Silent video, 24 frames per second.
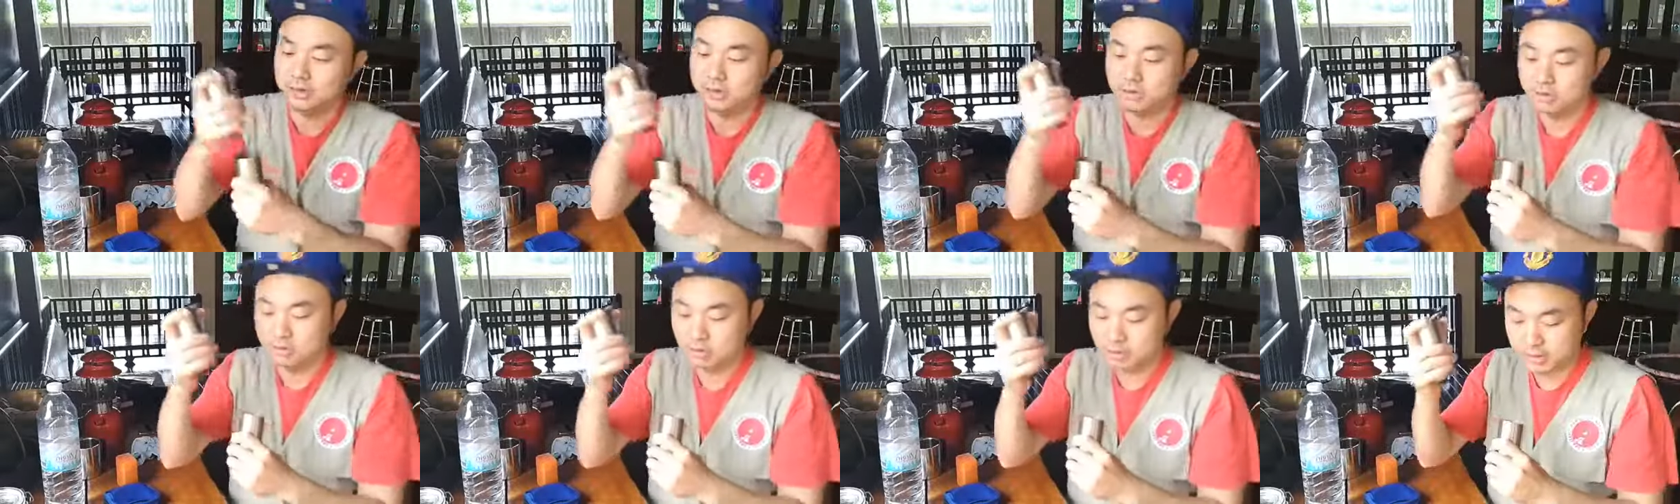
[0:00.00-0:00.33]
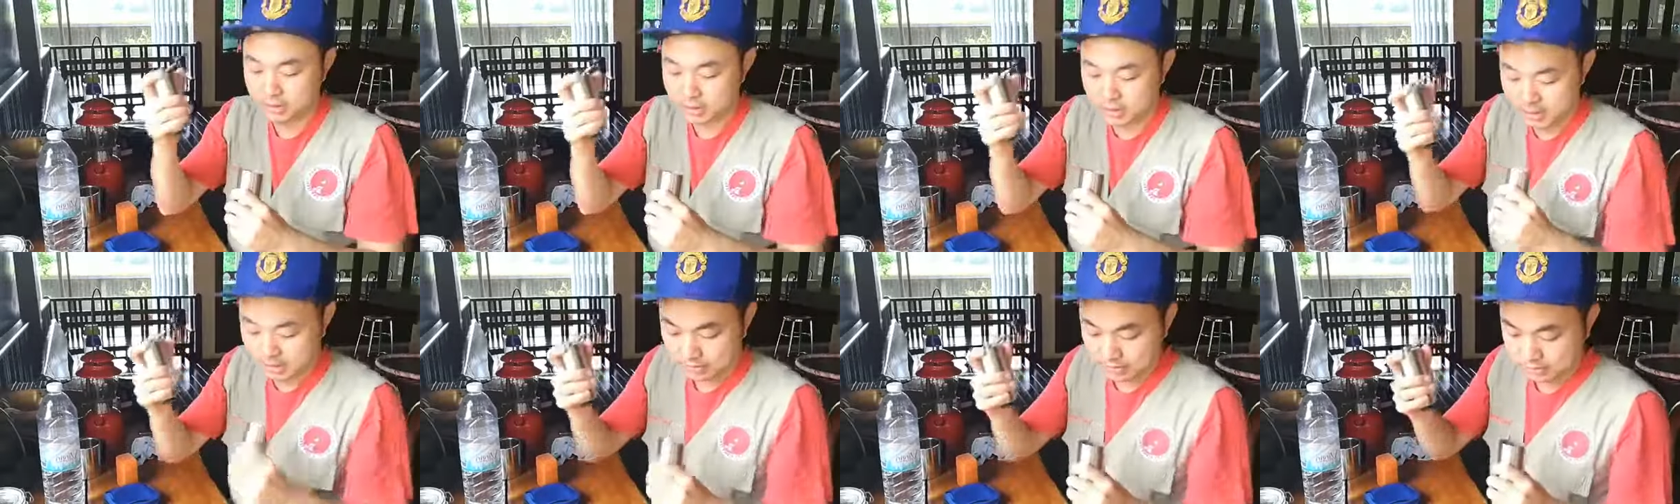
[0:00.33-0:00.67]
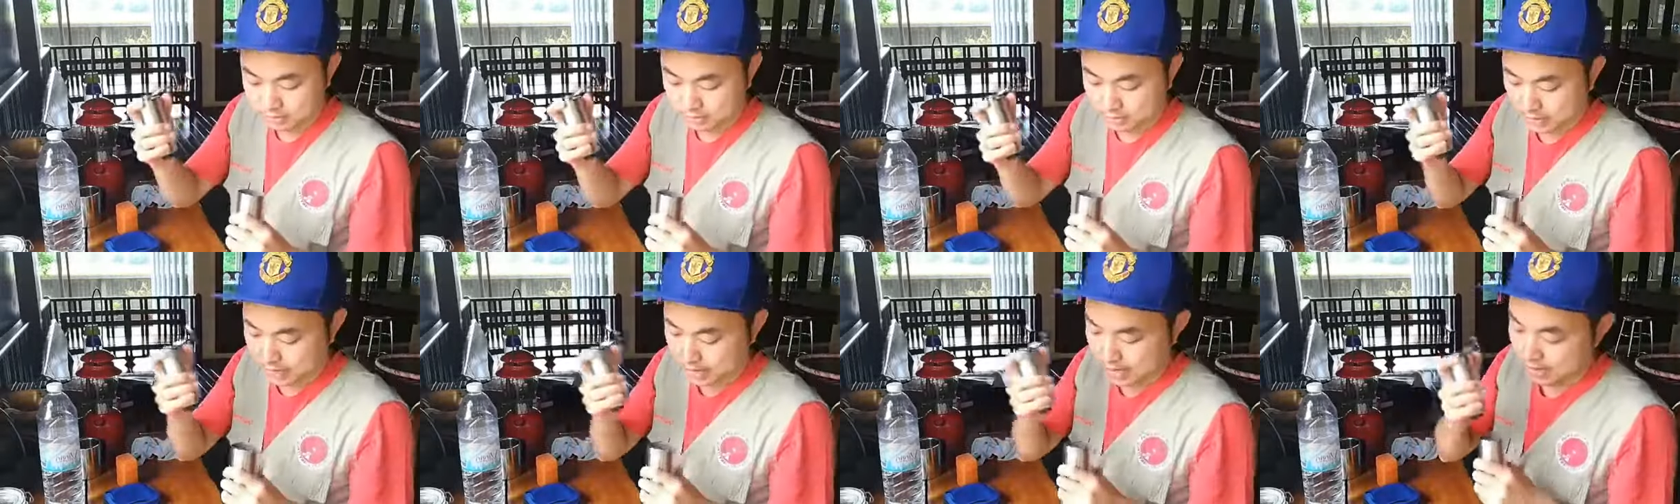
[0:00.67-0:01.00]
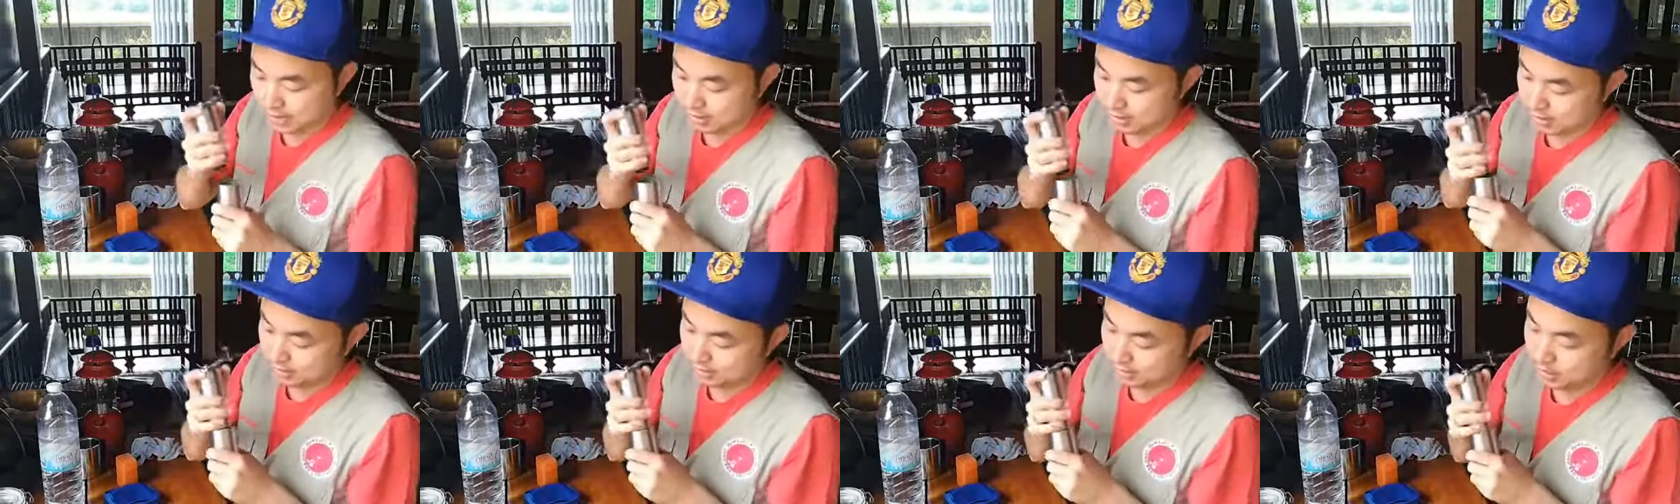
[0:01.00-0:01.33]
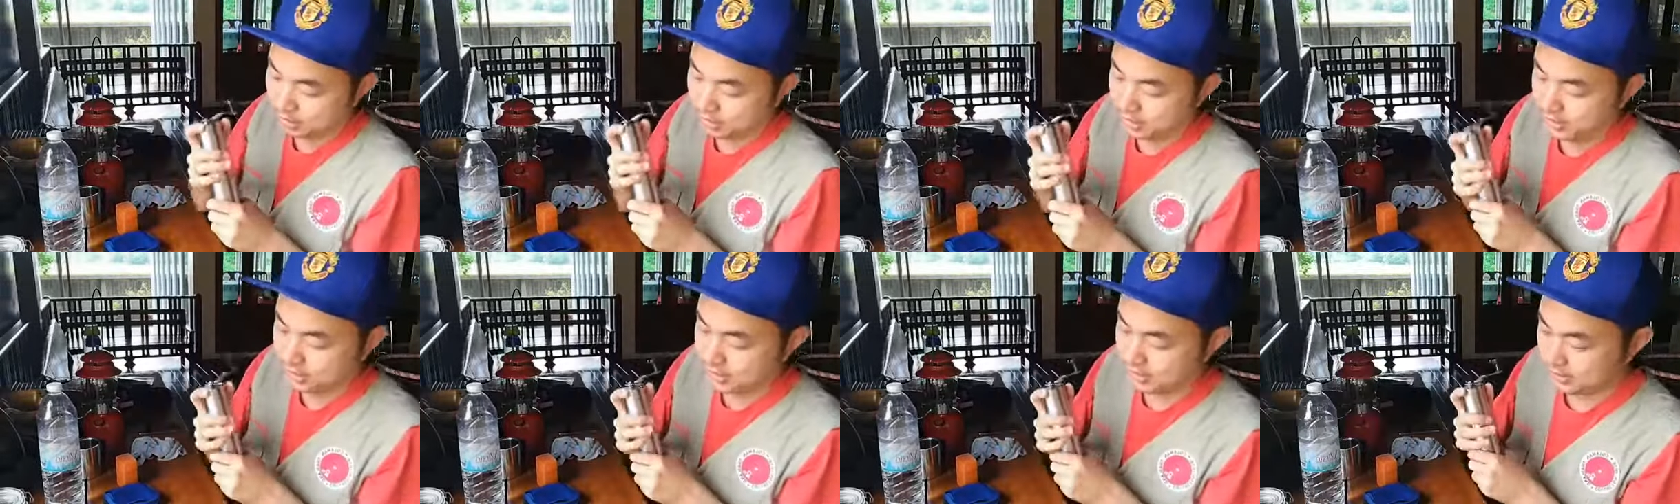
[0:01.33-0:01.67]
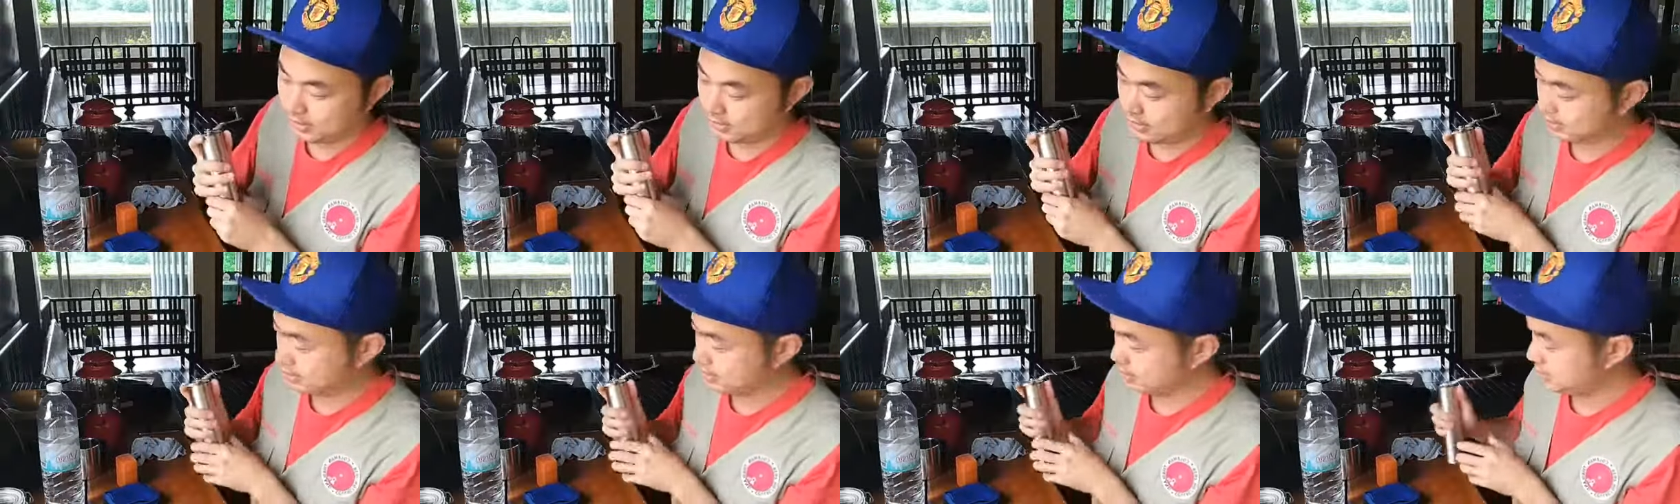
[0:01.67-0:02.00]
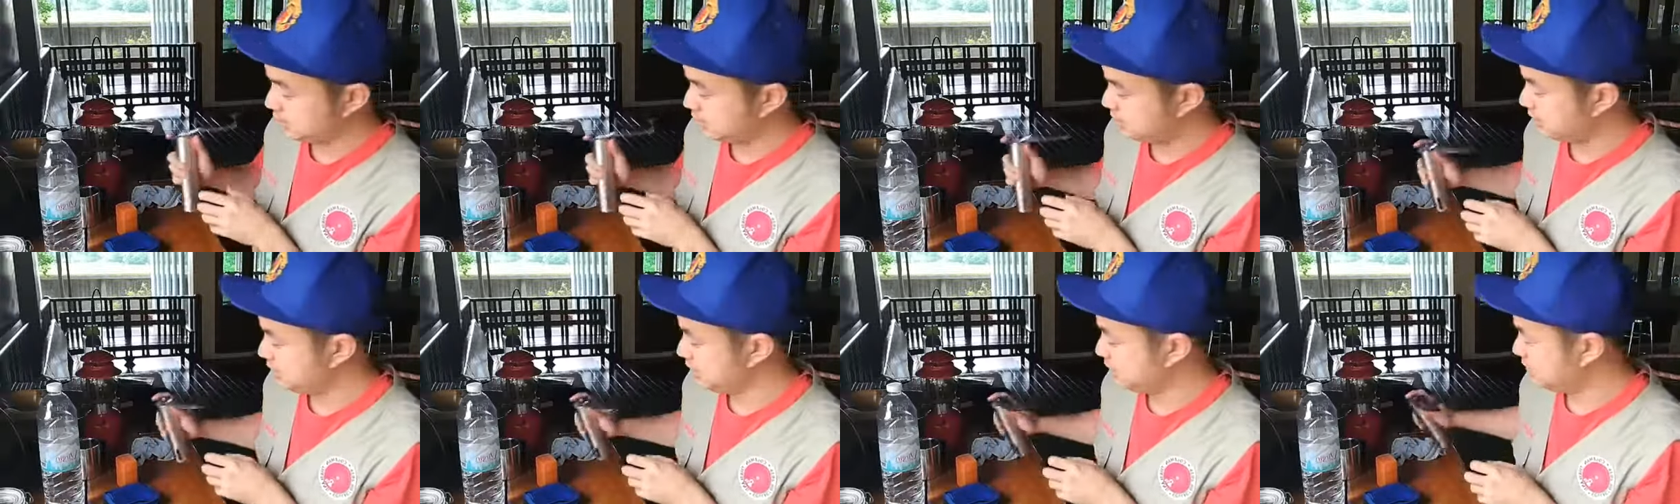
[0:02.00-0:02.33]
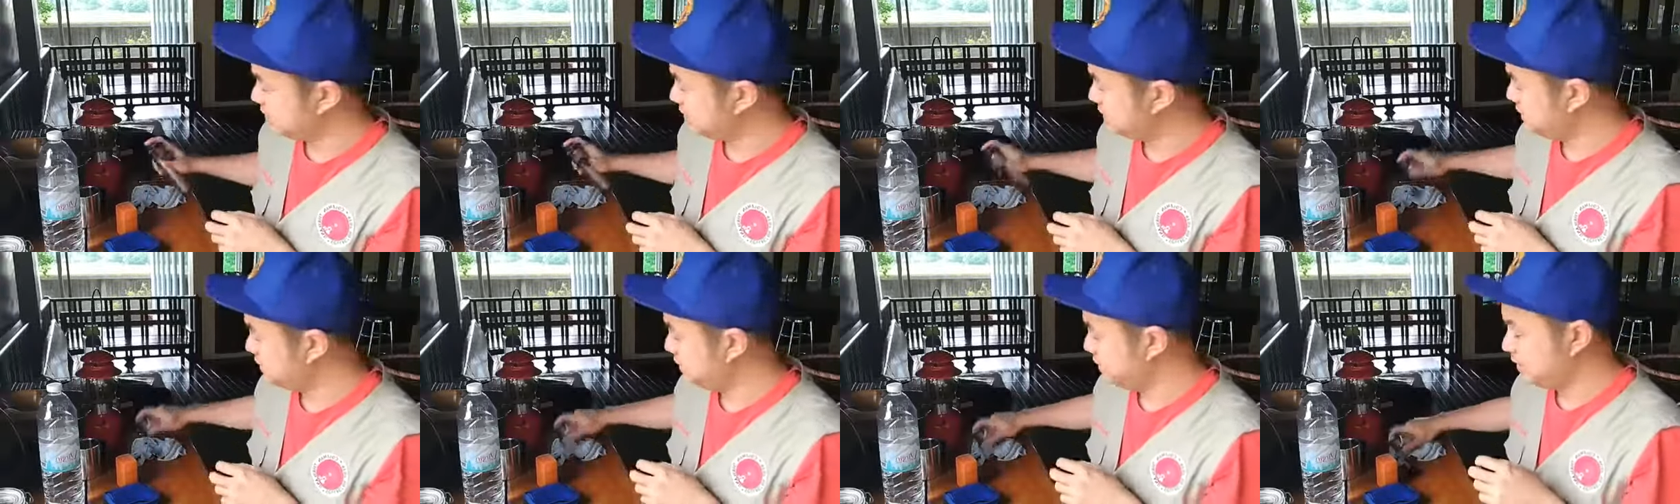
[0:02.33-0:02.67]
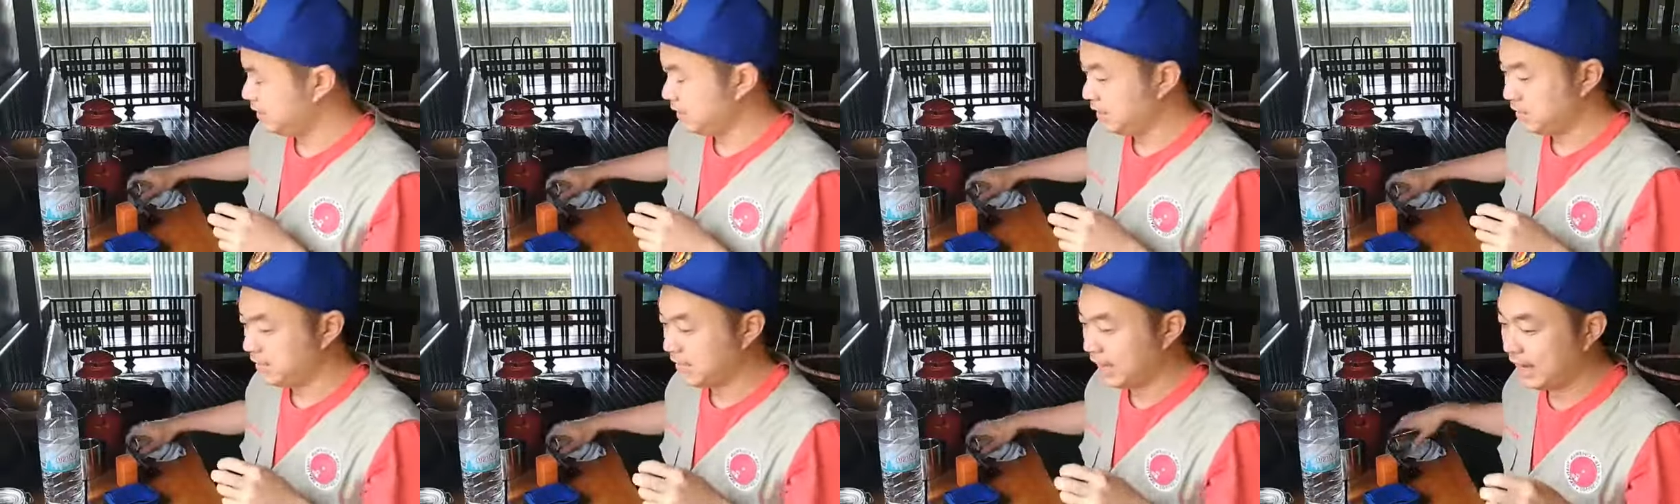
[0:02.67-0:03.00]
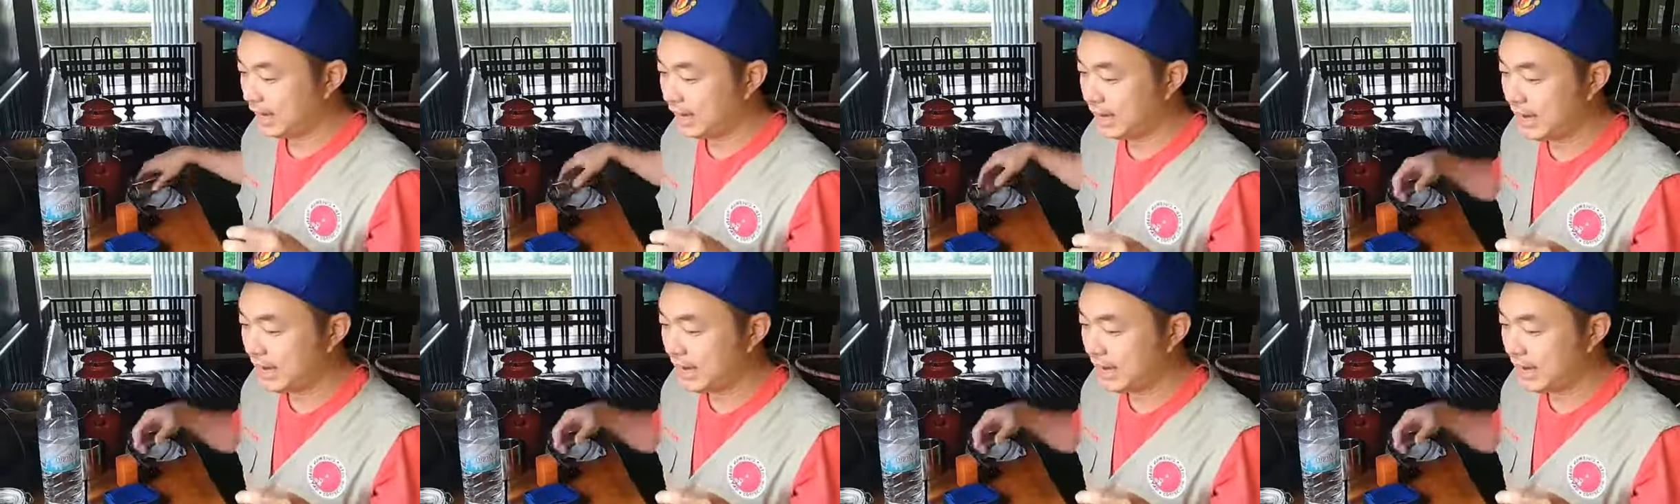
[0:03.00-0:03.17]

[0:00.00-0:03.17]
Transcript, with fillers: อยู่ที่เราอ่าเรียบร้อย อย่าง